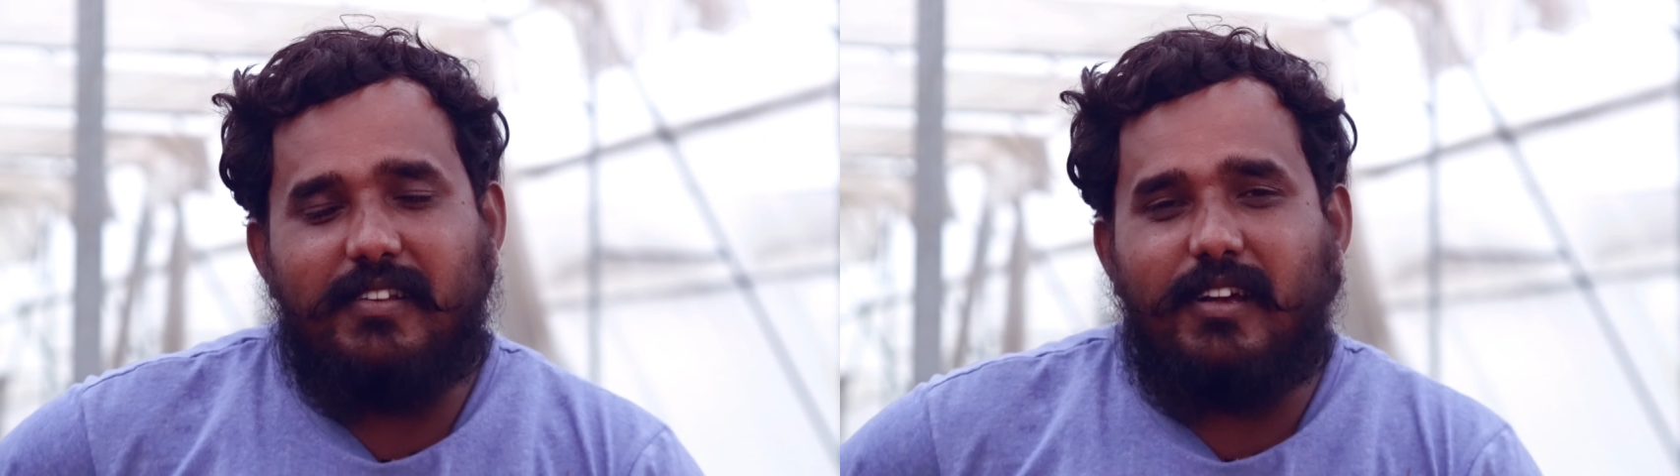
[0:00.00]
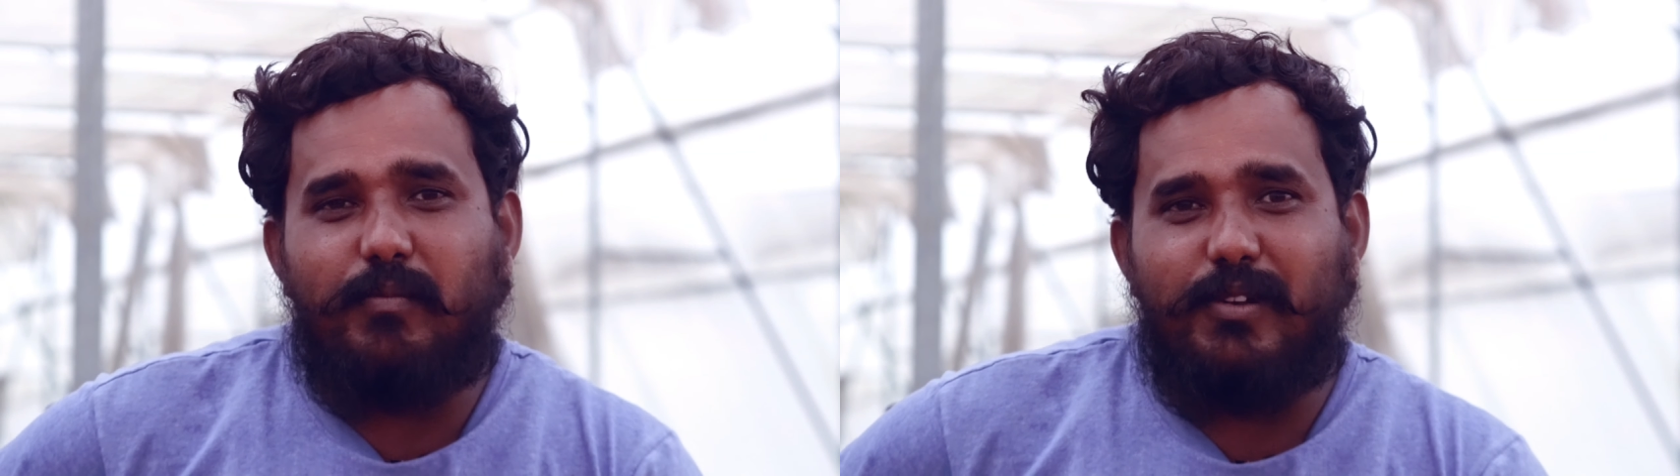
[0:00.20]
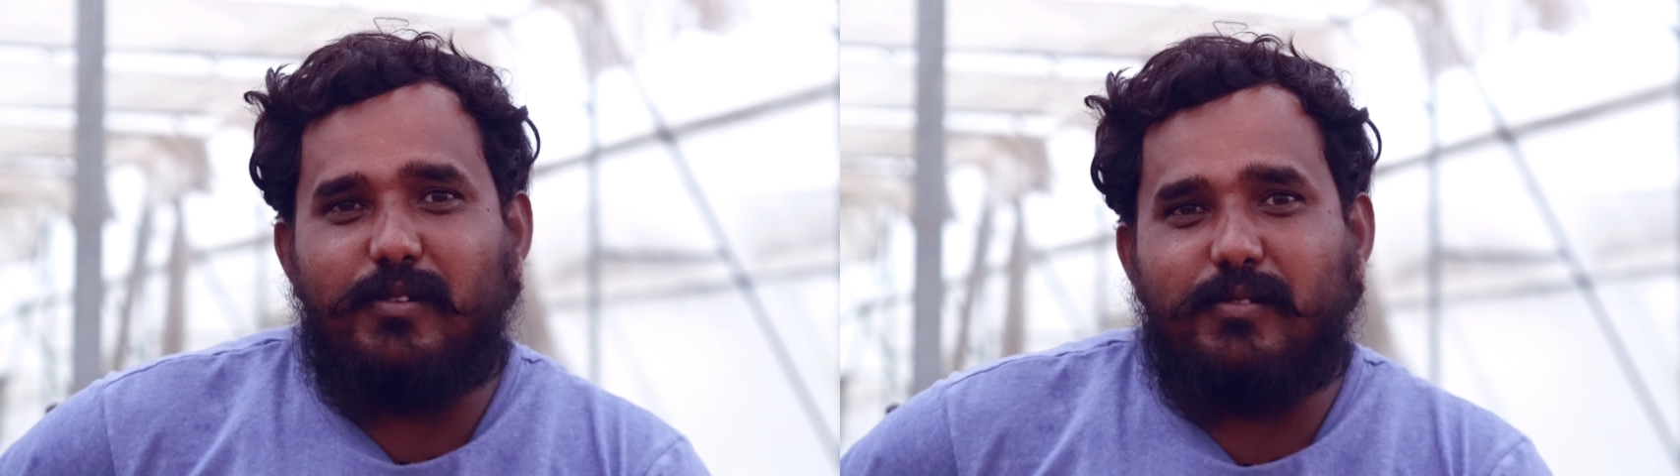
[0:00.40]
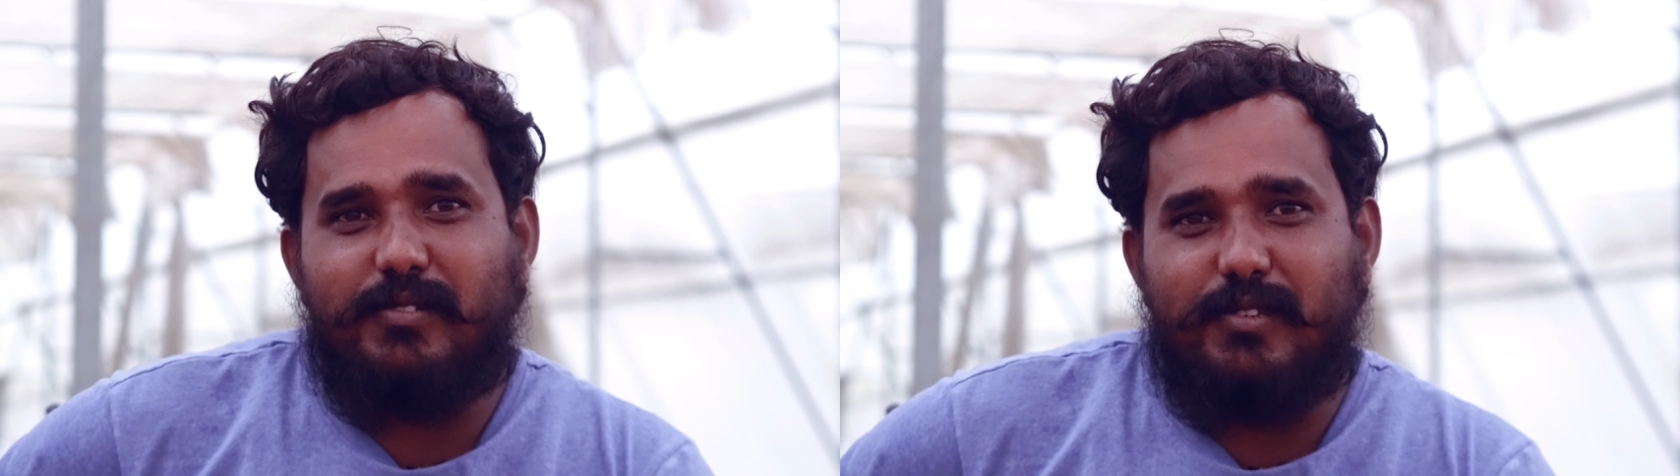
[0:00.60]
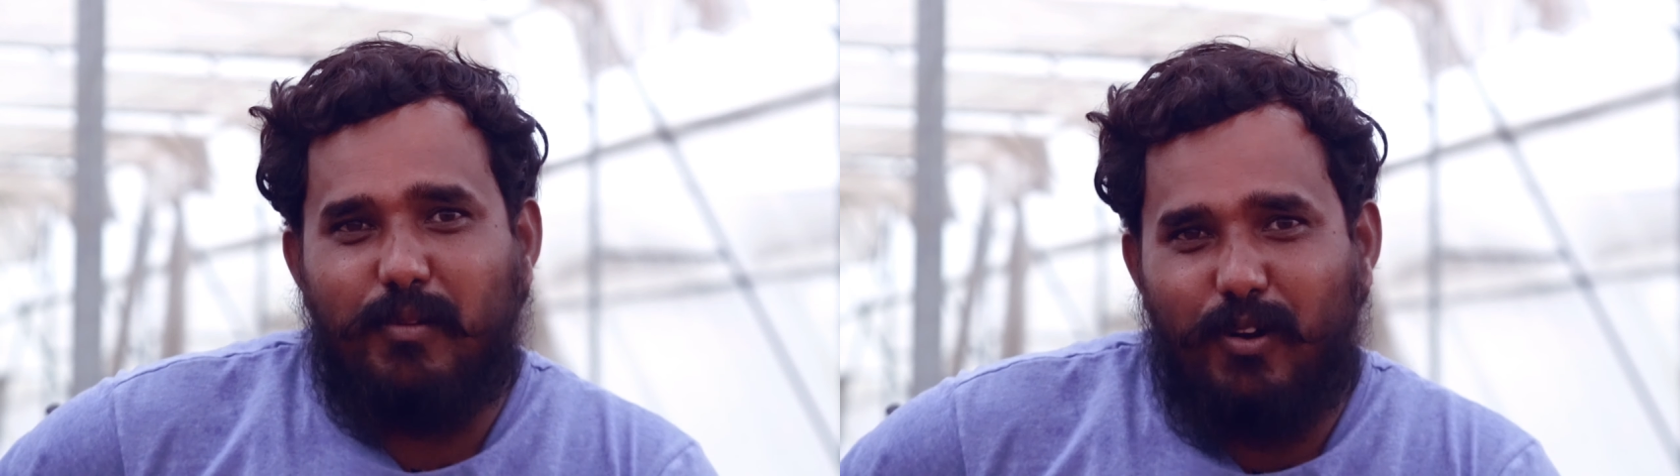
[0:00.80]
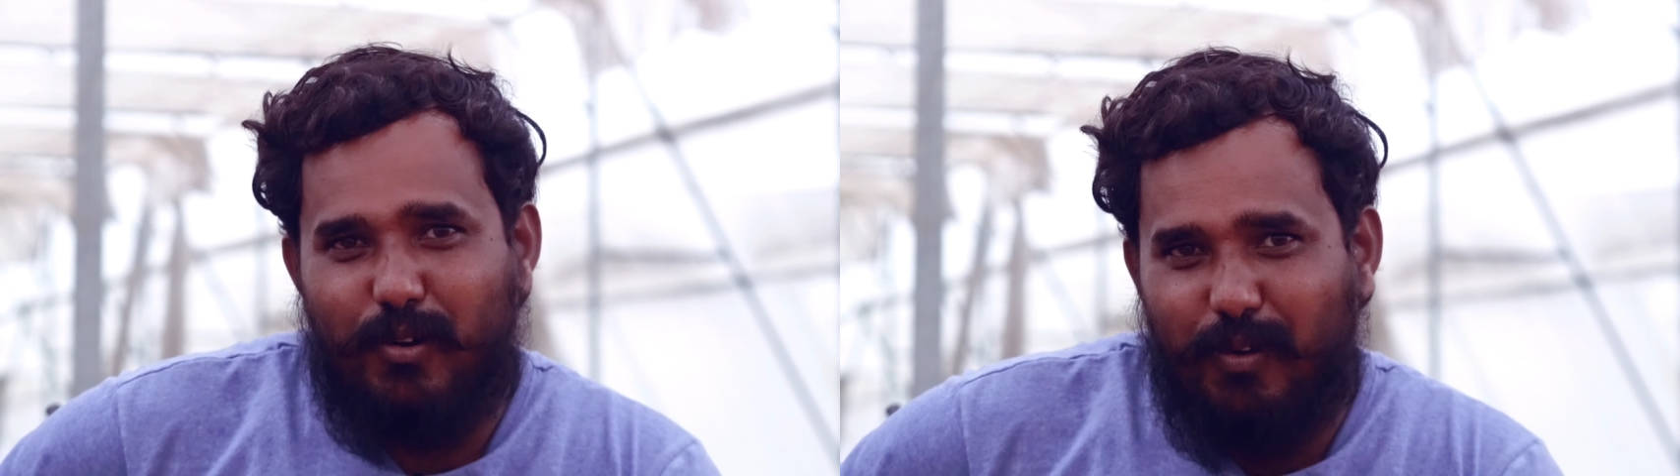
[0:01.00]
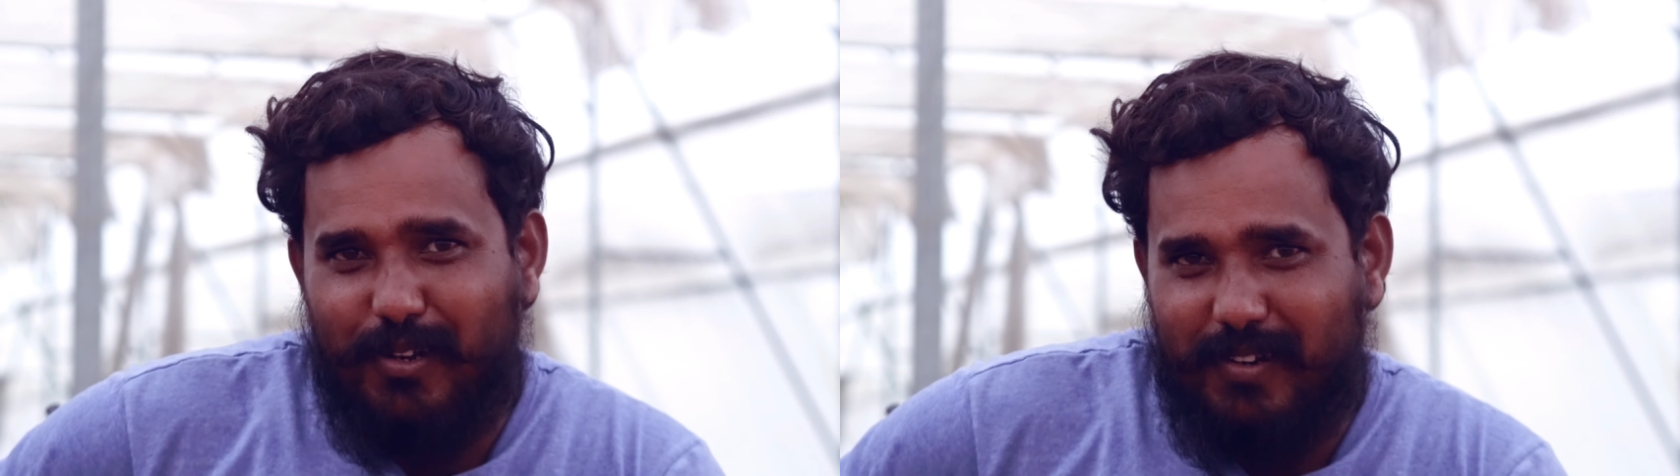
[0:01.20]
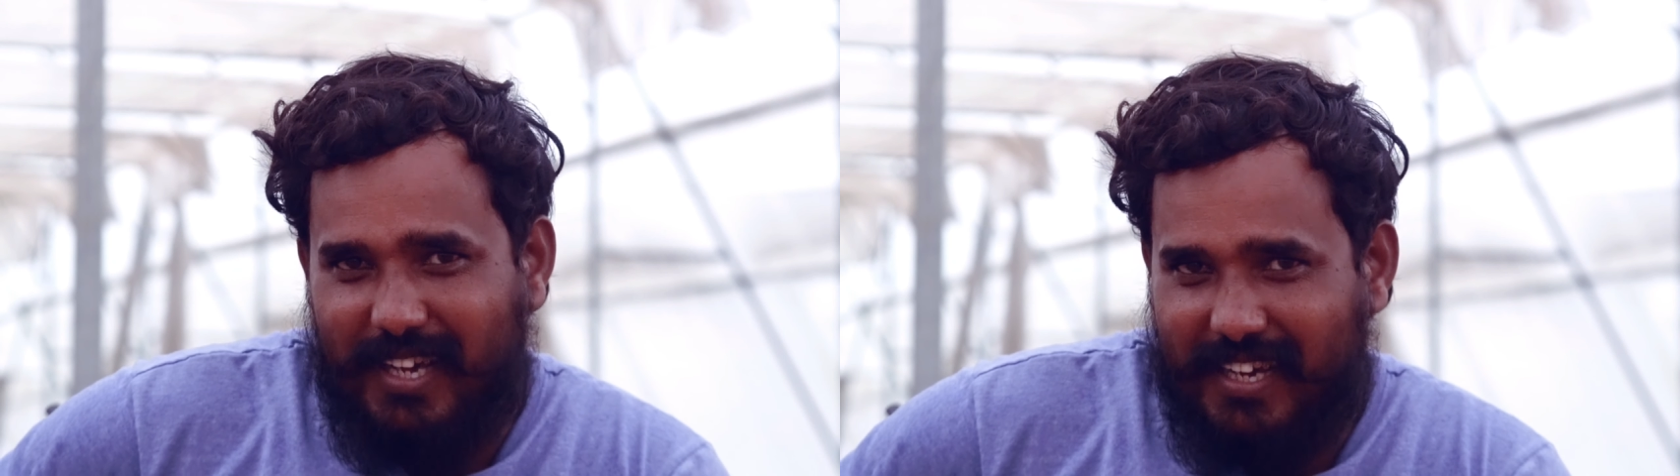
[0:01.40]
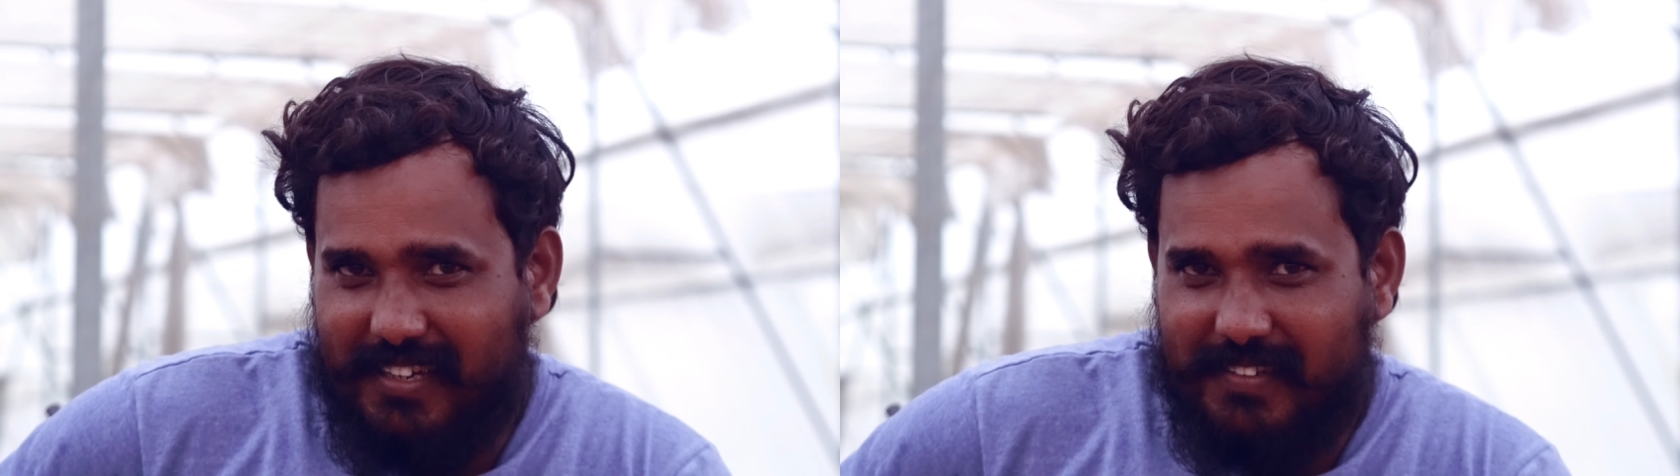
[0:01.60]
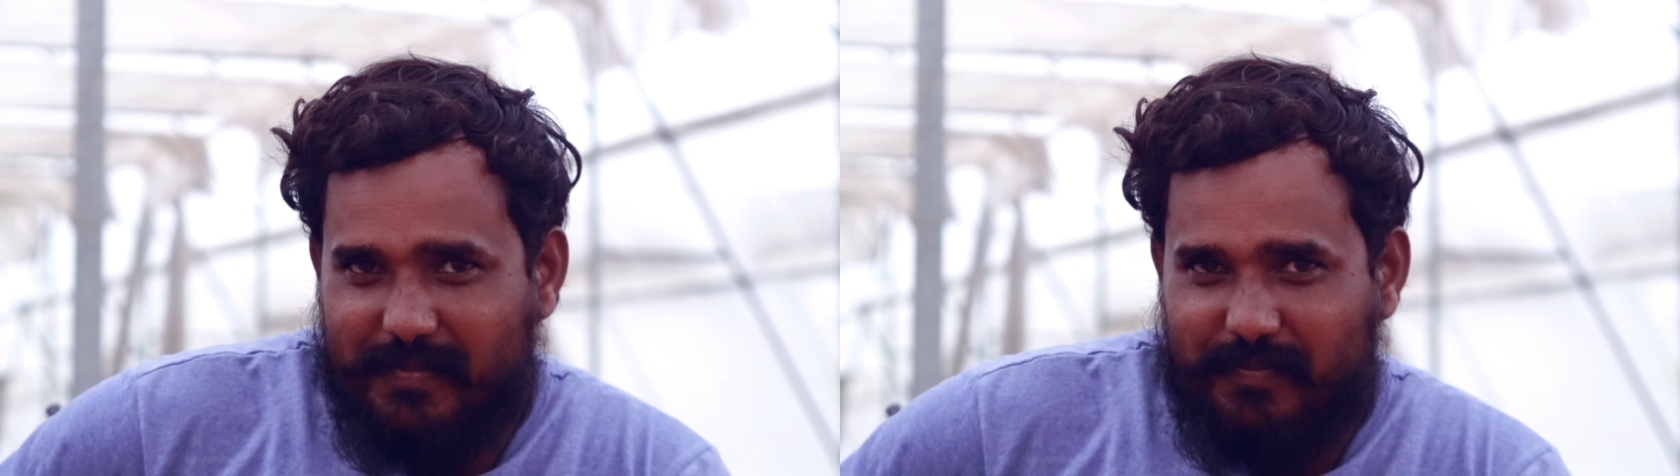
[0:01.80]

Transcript: నా పేరు సబావట్ బాలు నాయక్